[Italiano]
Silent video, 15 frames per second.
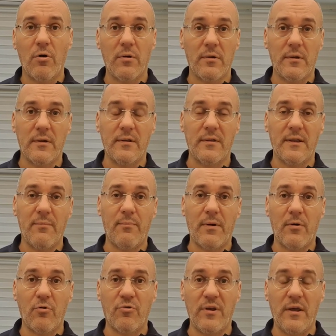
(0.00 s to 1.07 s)
eh,
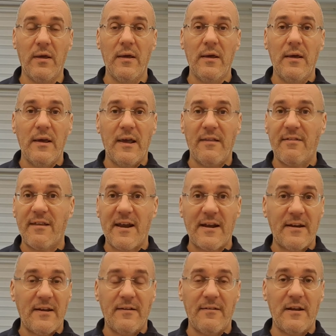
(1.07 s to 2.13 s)
debba così
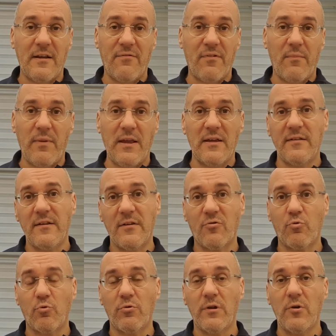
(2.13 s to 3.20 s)
entrare nelle famiglie di
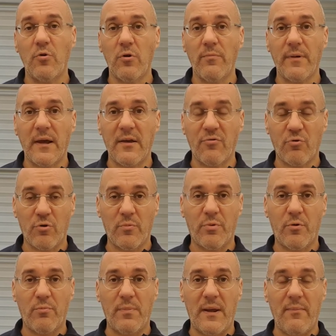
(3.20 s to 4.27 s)
nessuno di noi perché sono
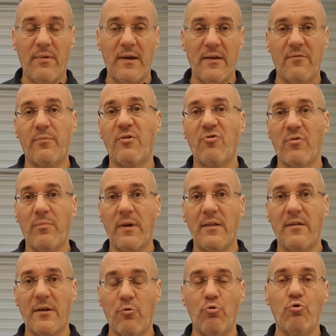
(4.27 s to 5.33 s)
problemi che
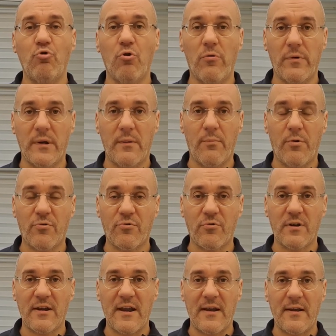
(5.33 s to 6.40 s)
specialmente in un giovane
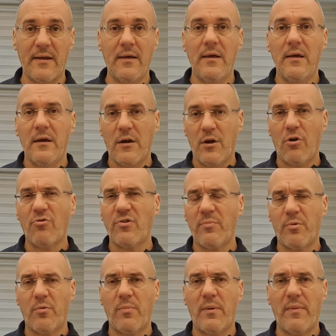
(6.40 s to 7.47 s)
possono creare grosse
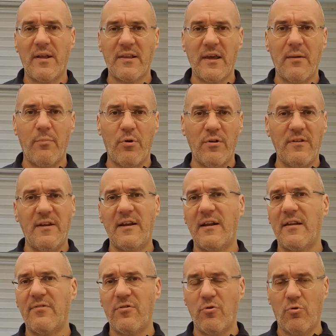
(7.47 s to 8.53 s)
problematiche poi di
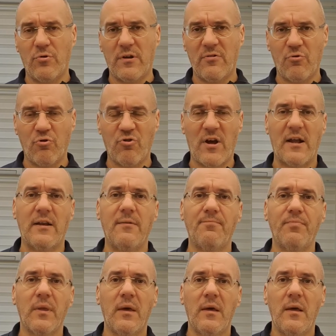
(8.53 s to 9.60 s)
relazioni sociali.
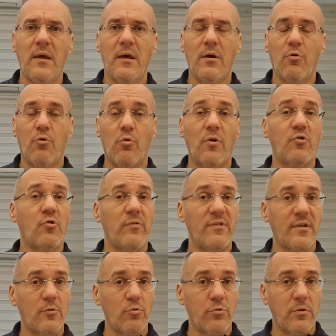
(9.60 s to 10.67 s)
Con questo vi
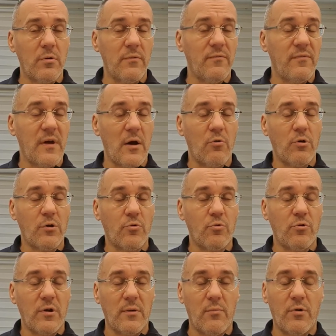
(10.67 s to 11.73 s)
saluto, vi auguro a
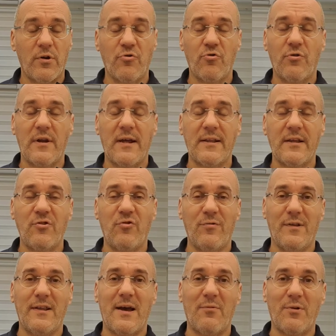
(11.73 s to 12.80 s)
tutti una buona giornata e ci
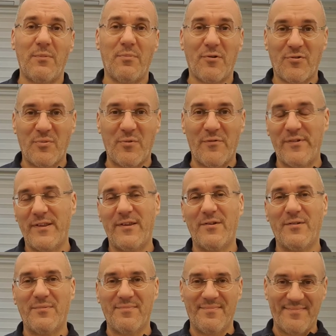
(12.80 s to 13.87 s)
vediamo nel prossimo
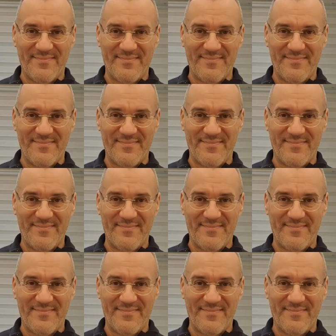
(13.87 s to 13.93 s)
video.